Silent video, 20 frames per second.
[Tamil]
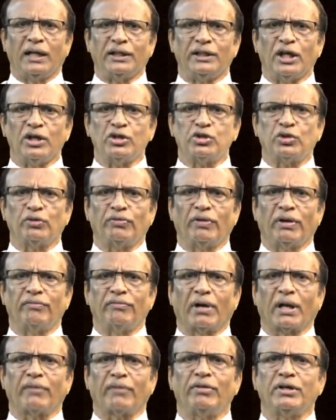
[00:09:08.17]
இயேசுவை
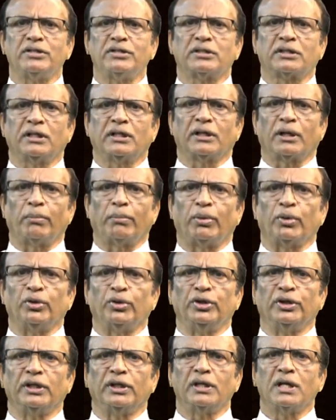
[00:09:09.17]
வரவேற்கின்ற
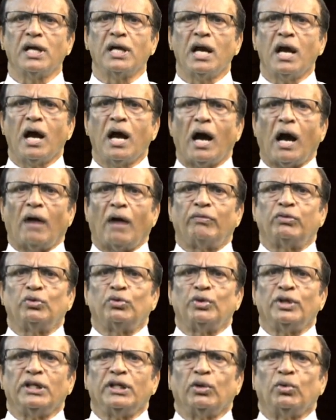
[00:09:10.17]
பொழுது
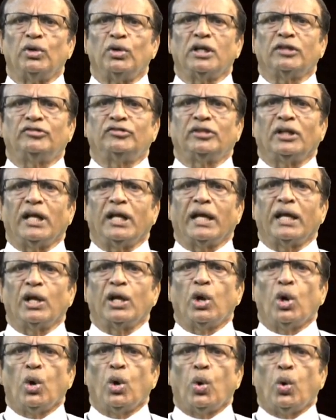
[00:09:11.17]
அவனுடைய உள்ளத்திலே
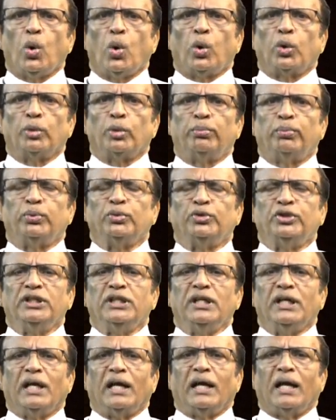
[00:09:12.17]
ஒரு
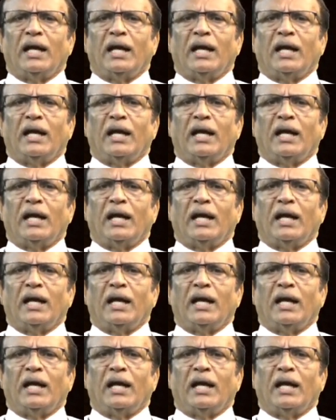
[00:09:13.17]
புதிய